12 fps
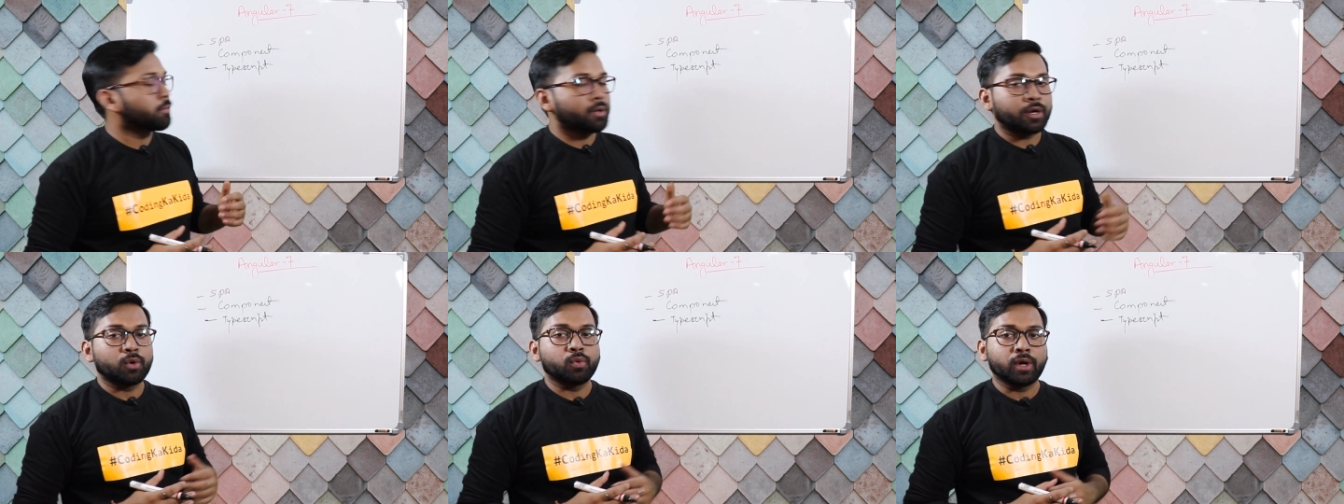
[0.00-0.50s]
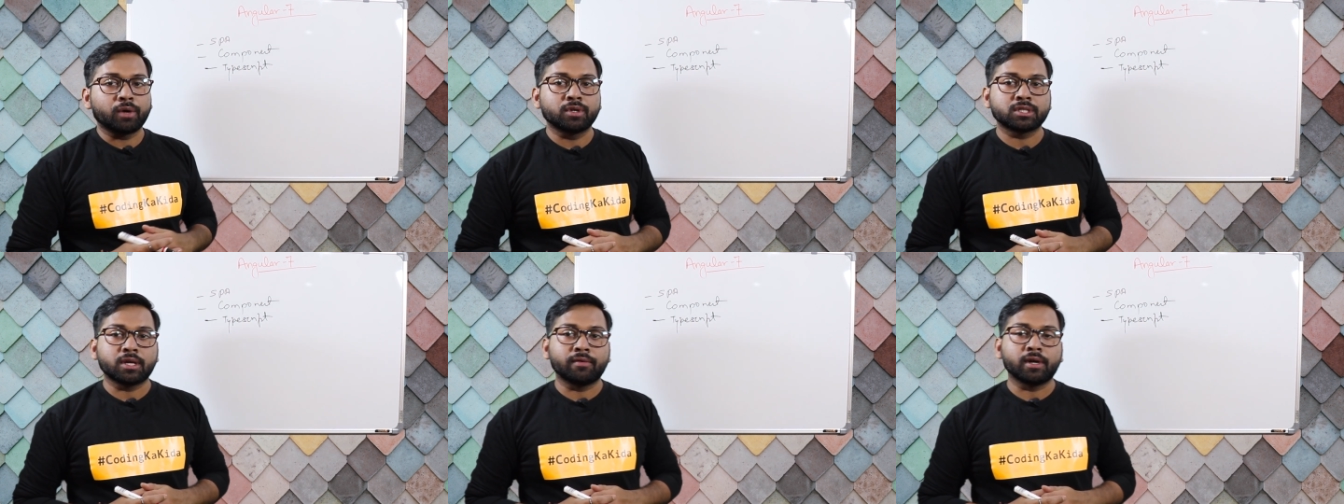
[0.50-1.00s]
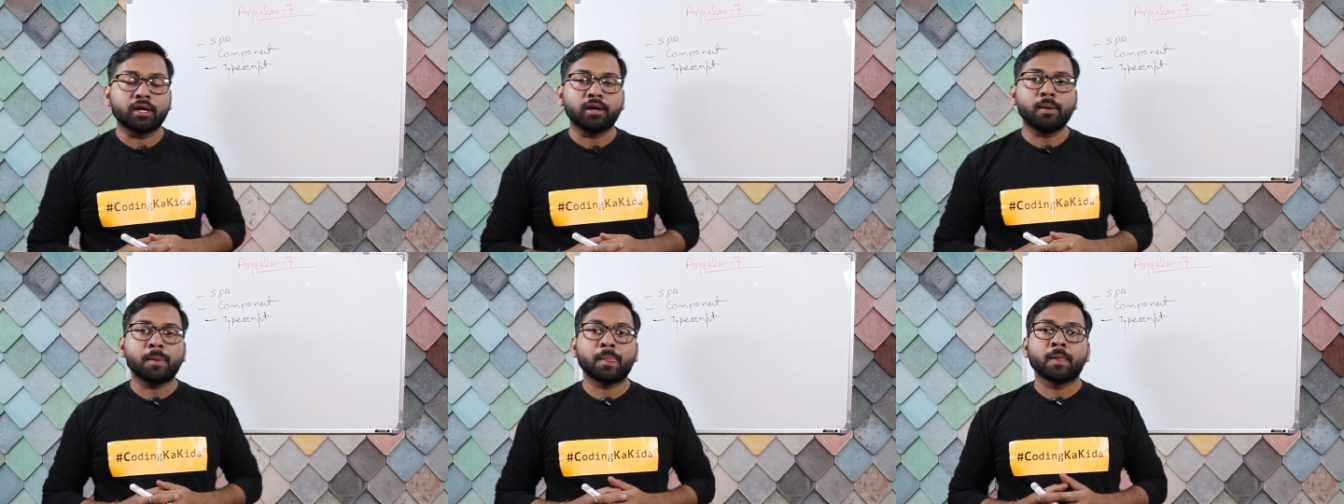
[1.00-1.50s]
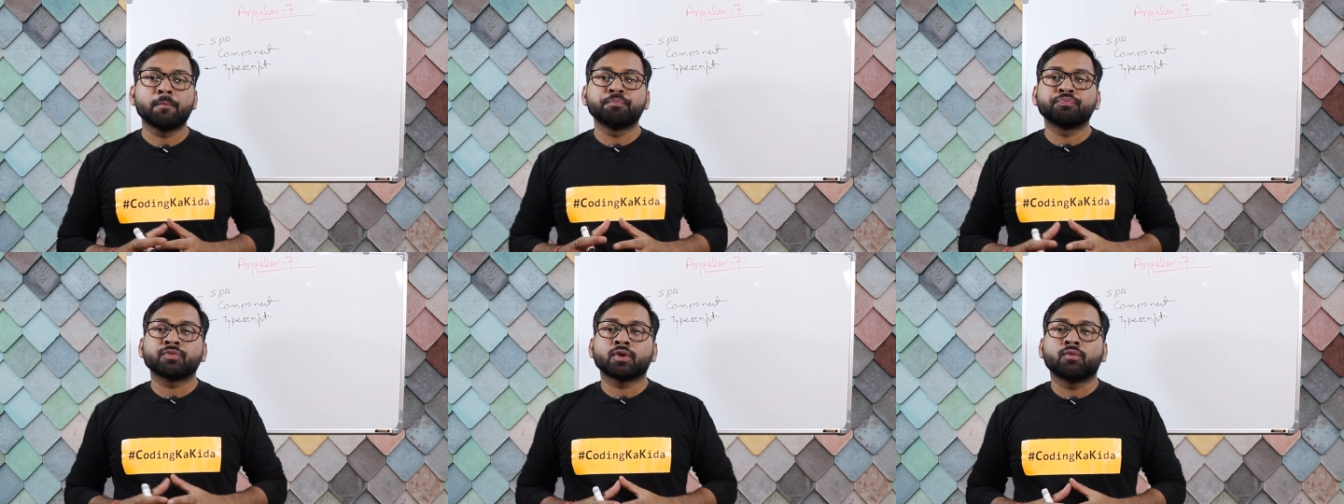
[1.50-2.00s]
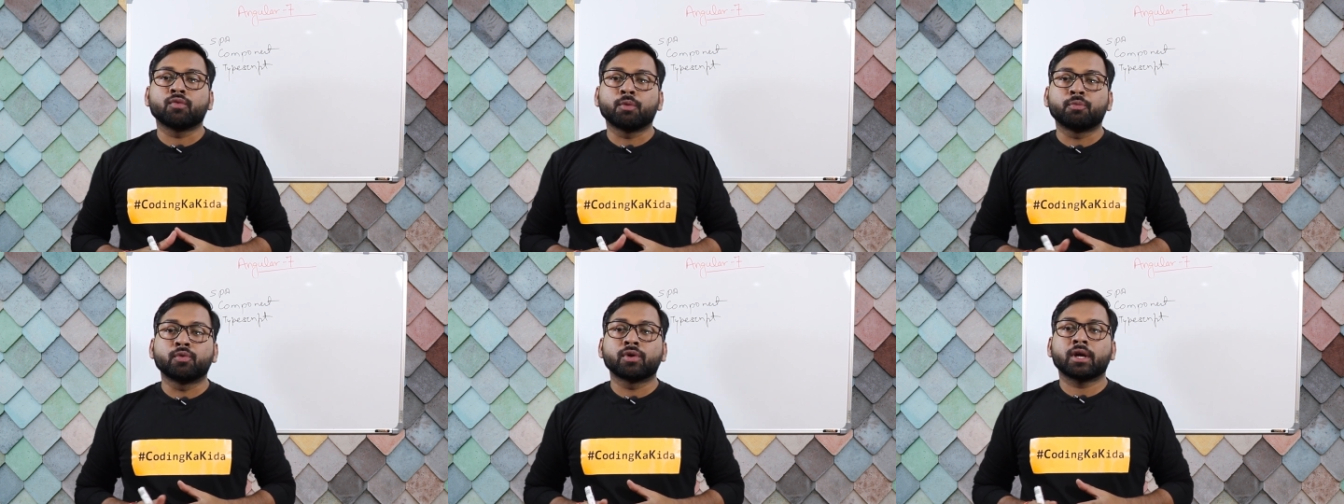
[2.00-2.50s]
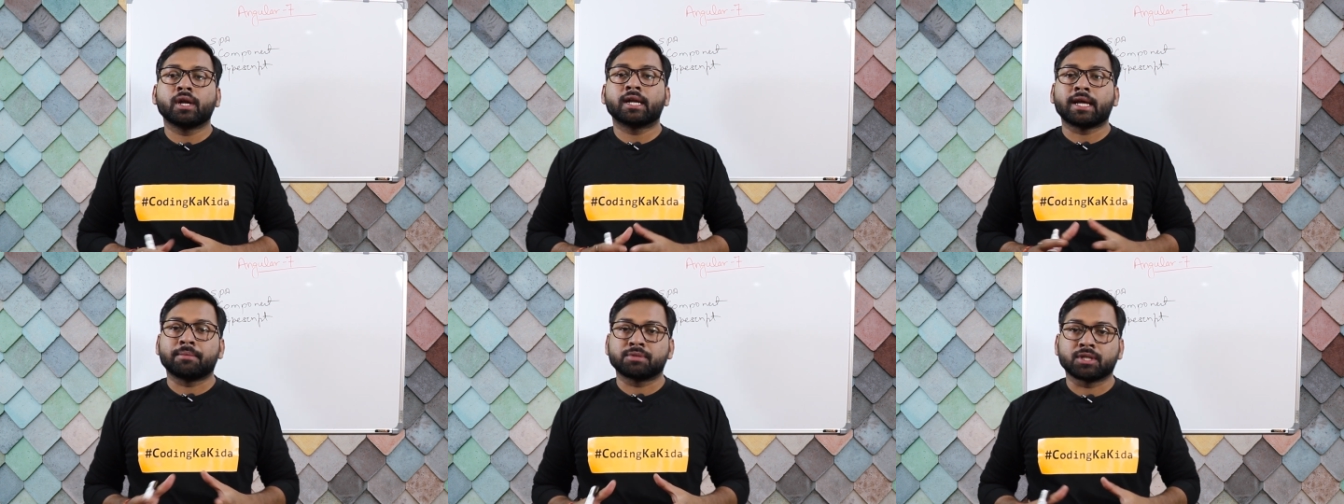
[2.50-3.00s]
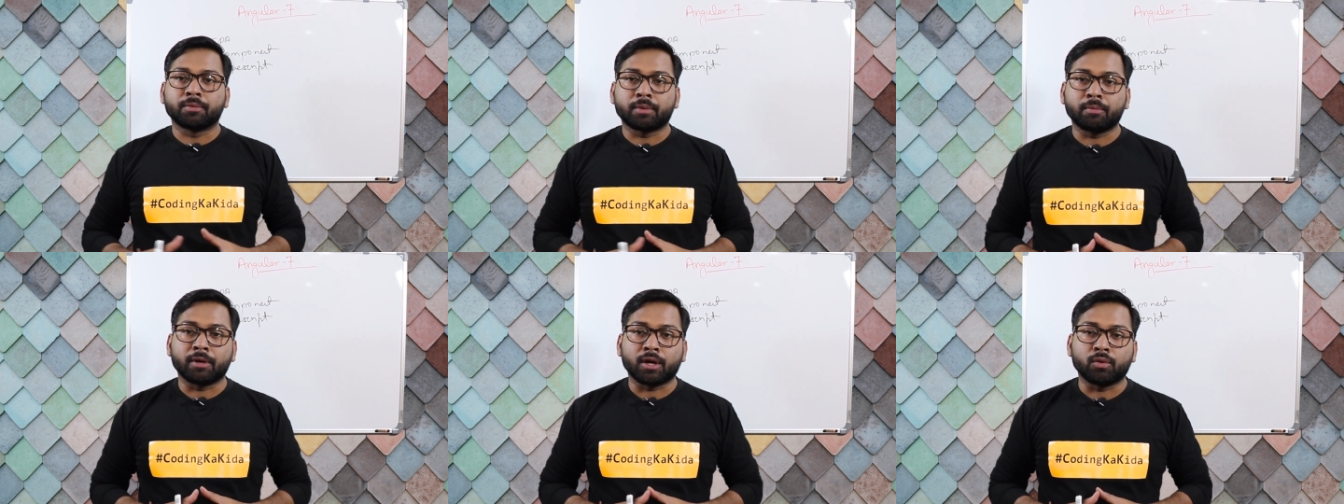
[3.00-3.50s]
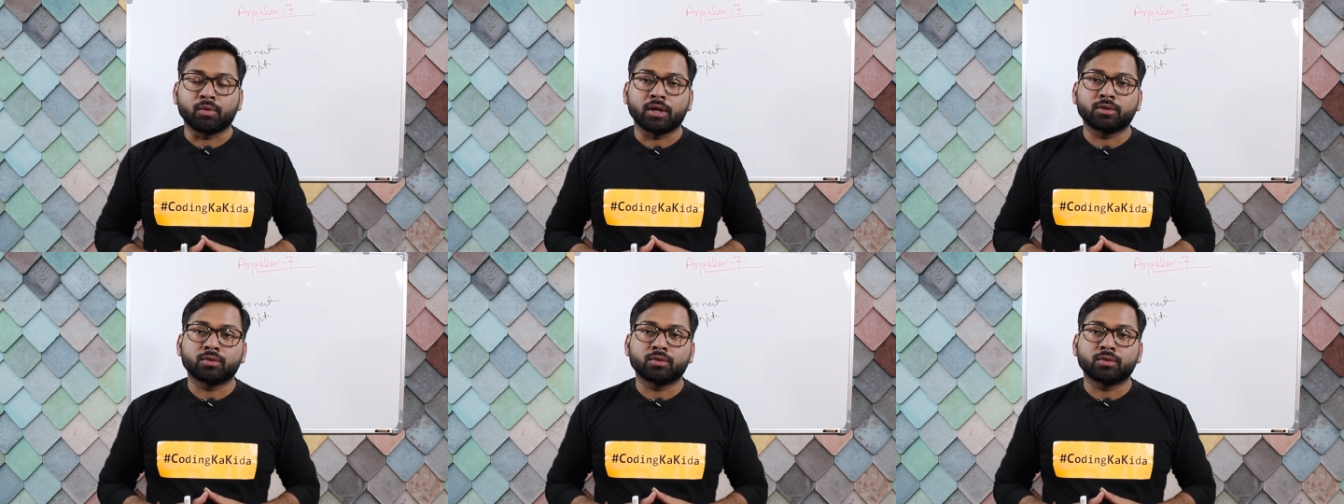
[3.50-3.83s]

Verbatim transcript: का बना हुआ एंगुलर सेवन का वो पूरा ही टाइपस्क्रिप्ट पे बना हुआ